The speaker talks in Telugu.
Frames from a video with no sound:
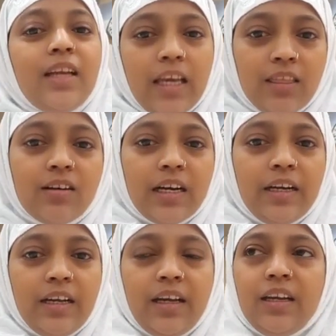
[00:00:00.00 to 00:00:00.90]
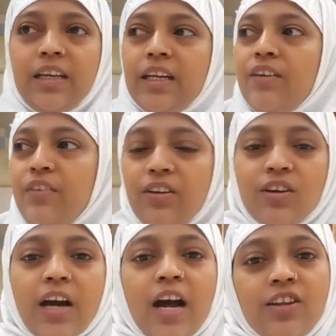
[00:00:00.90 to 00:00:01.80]
ఎందుకంటే ఈడ వీళ్ళు
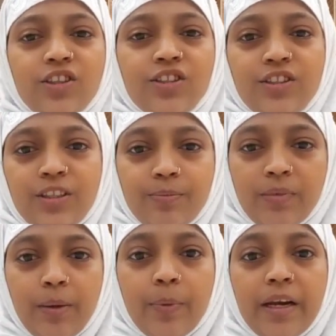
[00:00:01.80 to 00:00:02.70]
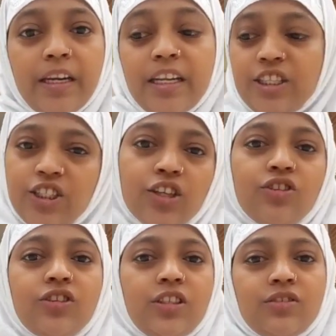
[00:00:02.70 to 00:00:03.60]
కాళ్ళతో చెప్తే పని నేను
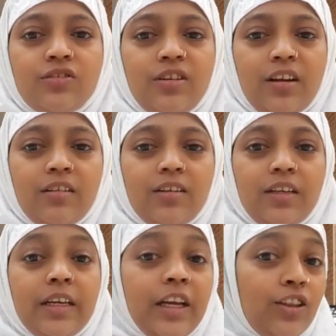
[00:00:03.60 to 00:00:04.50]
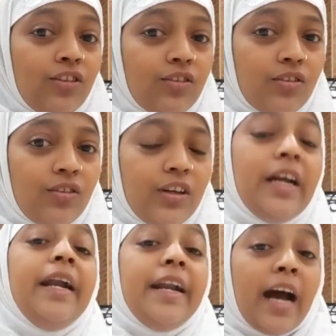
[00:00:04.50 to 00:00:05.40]
చేత్తో చేస్తున్నాను ఎందుకు
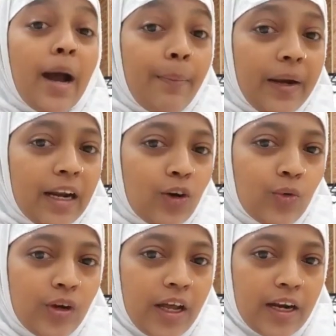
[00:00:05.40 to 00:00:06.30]
నా పిల్లలు ఉన్నారు